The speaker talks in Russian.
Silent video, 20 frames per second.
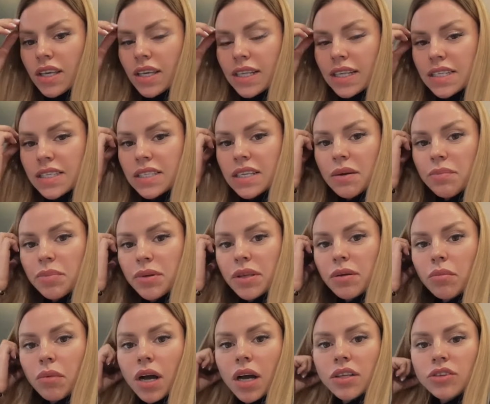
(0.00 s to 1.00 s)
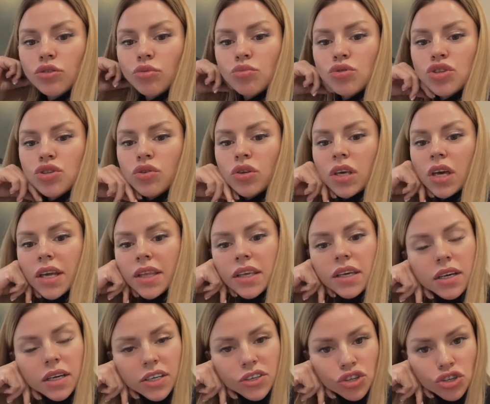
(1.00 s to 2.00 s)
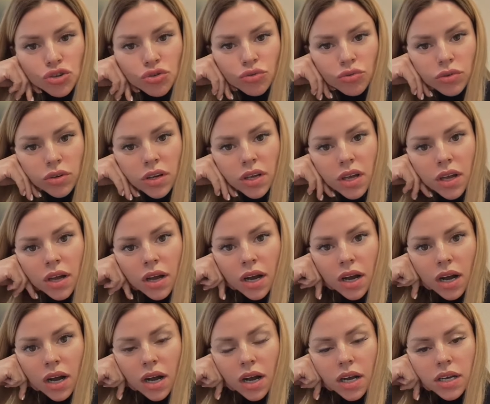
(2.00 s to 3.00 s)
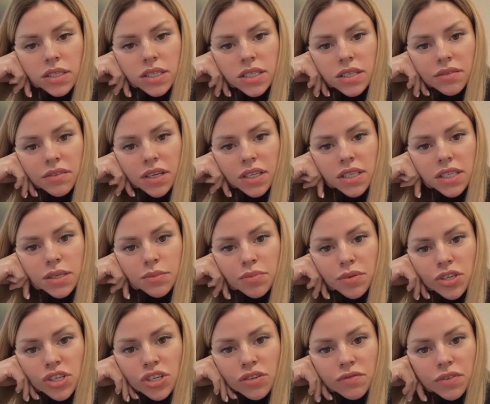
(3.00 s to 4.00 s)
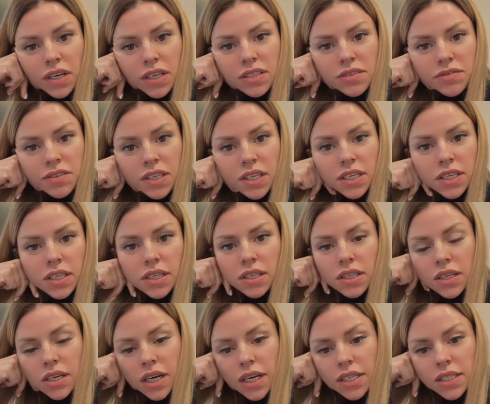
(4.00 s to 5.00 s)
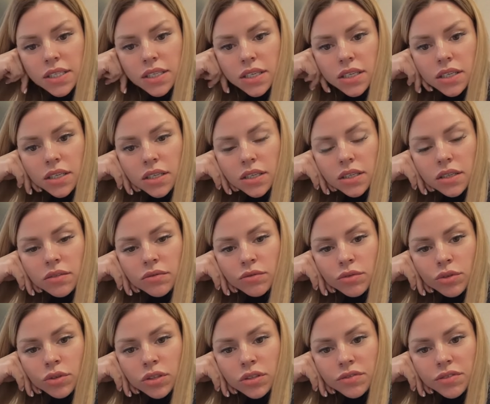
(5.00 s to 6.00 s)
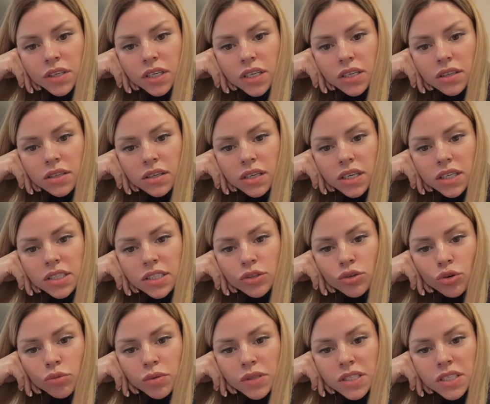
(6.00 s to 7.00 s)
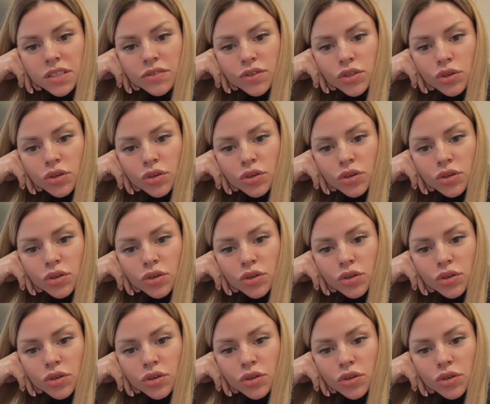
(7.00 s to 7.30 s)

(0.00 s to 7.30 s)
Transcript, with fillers: Я для себя понимаю о том, что я не хочу оставаться и проживать в Калининграде, вот, в Калининградской области.